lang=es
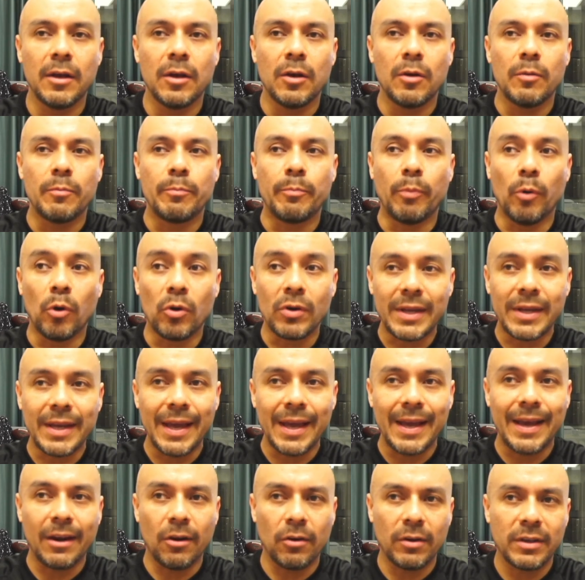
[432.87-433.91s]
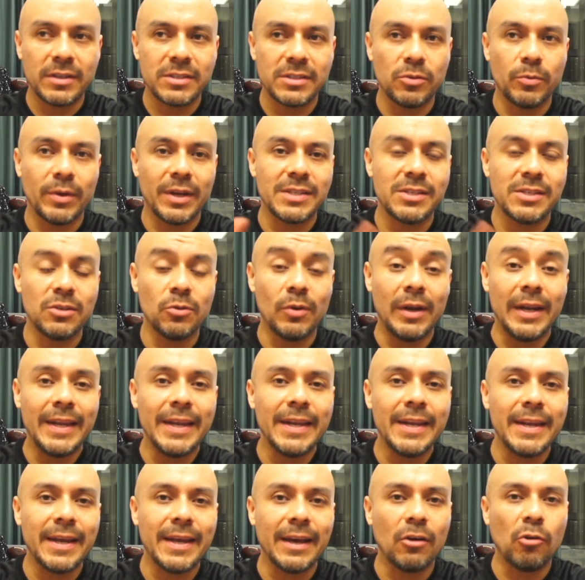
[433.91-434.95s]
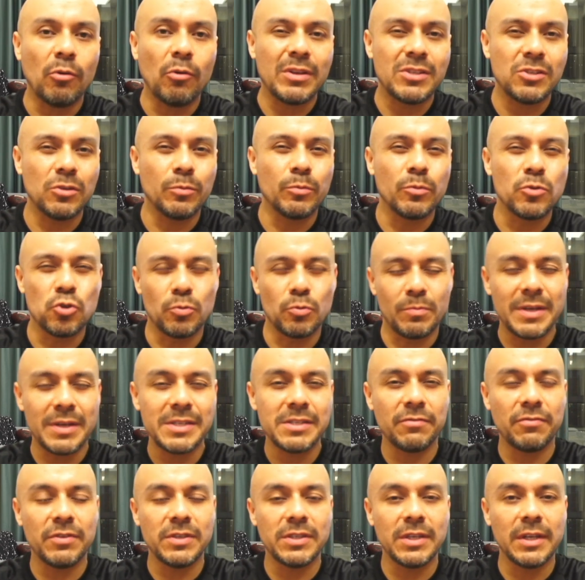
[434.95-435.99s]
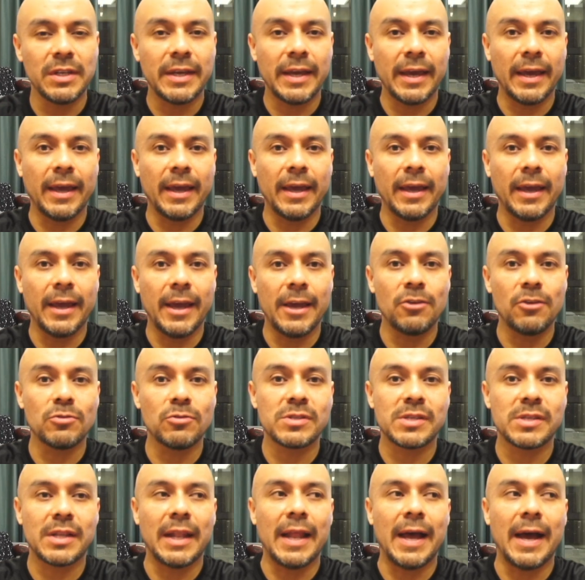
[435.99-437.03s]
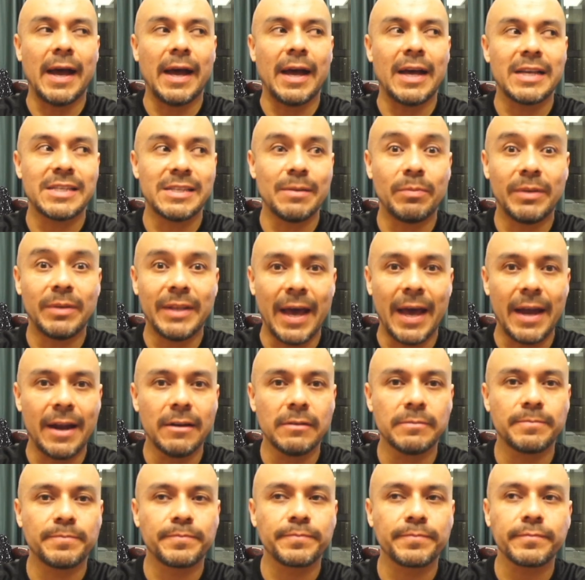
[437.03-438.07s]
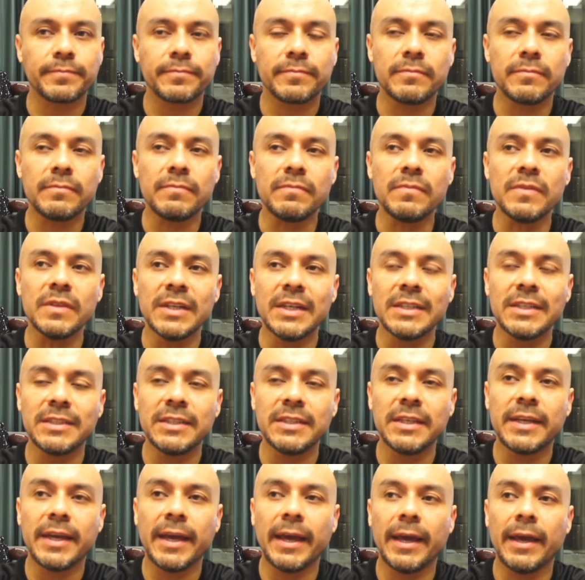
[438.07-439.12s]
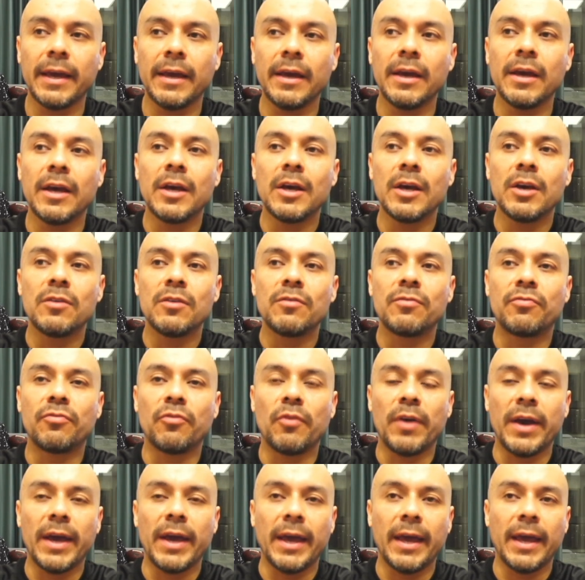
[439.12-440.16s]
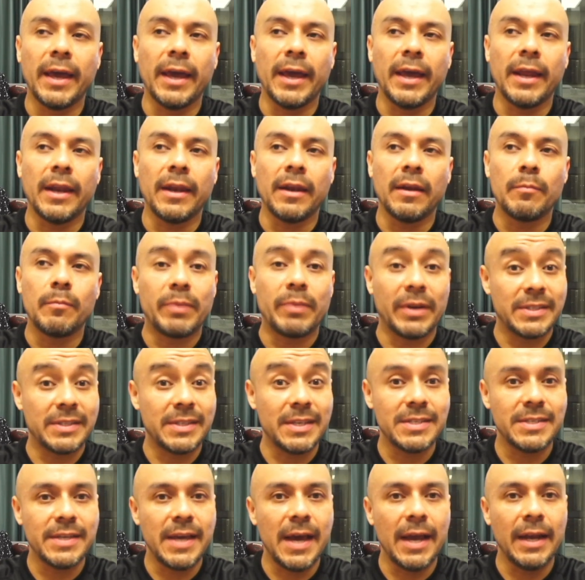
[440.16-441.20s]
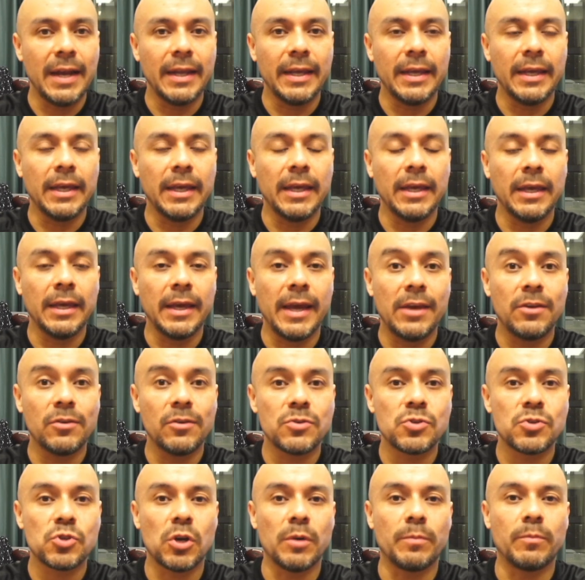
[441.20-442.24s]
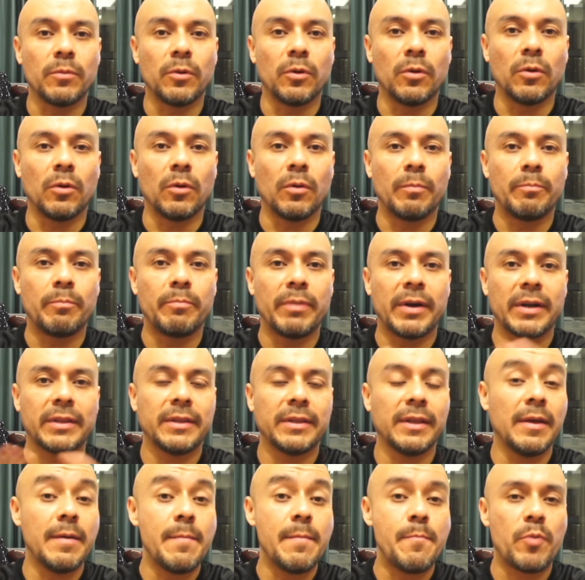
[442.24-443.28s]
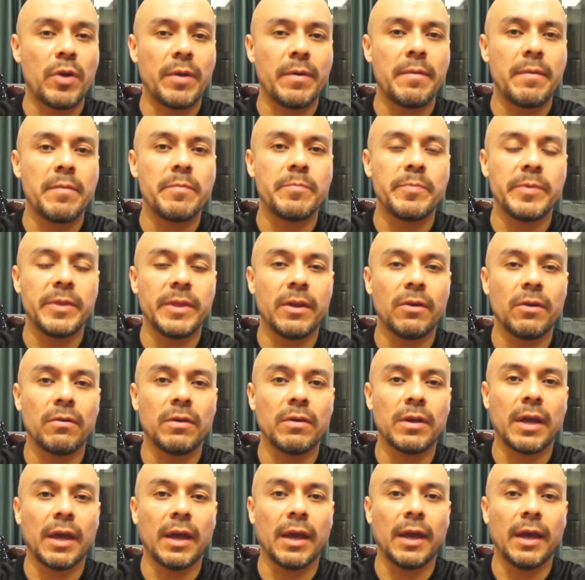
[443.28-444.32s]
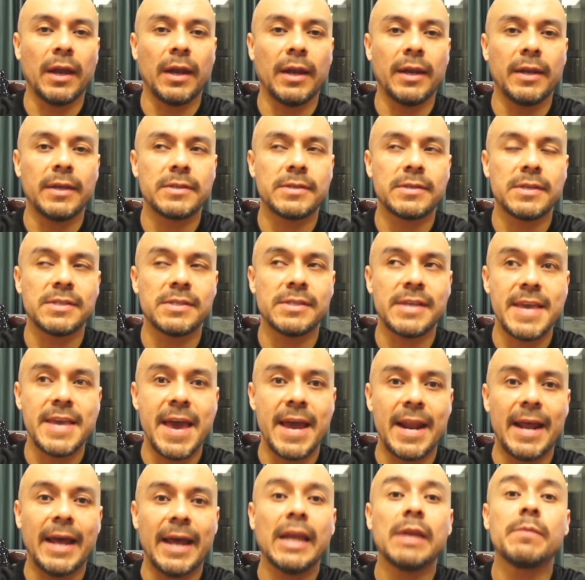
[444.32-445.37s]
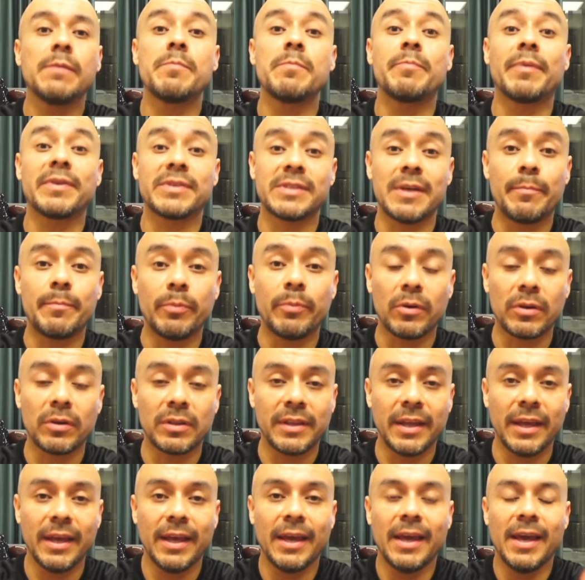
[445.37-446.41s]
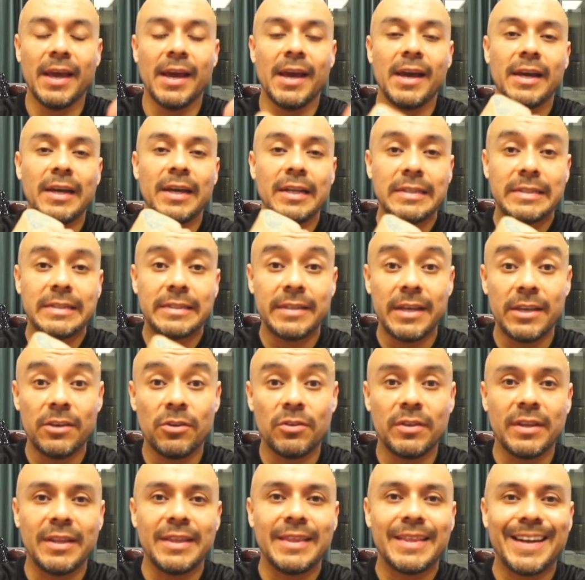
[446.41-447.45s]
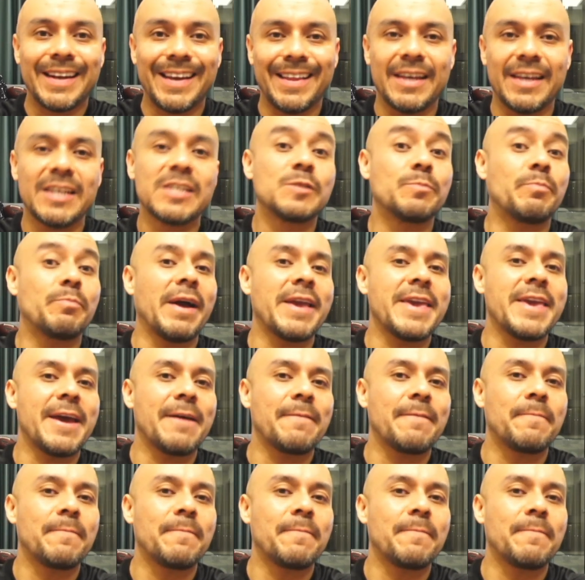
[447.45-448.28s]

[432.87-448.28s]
porque creo que si hubiera sido en línea, hubiera sido mucho más difícil que ellos la aceptaran. Así que fue en presencial y ellos como parte de prueba me pidieron que les enseñara en mi pasaporte el sello de entrada a España.